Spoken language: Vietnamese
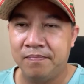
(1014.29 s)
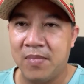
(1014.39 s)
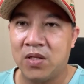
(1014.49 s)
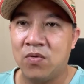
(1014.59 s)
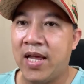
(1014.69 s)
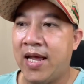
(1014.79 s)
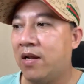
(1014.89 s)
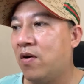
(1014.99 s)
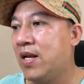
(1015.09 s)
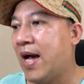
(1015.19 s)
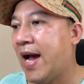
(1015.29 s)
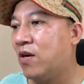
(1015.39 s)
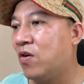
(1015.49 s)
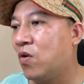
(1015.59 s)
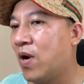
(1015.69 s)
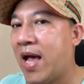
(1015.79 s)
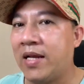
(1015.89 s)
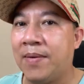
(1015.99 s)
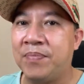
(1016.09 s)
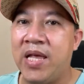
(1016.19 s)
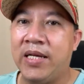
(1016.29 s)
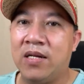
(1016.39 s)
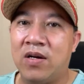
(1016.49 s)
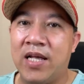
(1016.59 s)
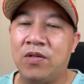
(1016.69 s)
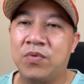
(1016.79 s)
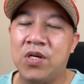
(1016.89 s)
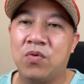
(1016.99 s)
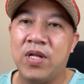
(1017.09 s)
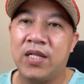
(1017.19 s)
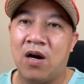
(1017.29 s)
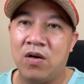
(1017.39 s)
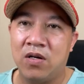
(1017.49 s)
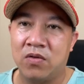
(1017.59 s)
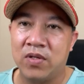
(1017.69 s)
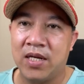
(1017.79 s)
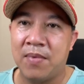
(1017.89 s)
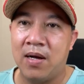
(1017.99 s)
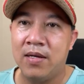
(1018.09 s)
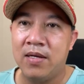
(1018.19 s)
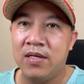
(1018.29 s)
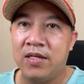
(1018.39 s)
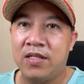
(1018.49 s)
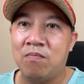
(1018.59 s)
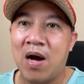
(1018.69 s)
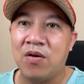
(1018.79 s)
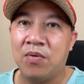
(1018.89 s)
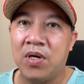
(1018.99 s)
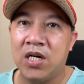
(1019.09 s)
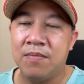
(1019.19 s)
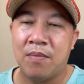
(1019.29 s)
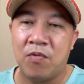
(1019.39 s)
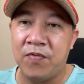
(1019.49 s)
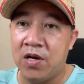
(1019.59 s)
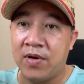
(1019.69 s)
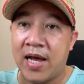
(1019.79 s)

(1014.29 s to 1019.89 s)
Mà tôi nghe nói là ai nói cô Lan nhập viện gì đó, để chút xíu tôi điện thoại rồi tôi sẽ thông báo cho mọi người bằng một video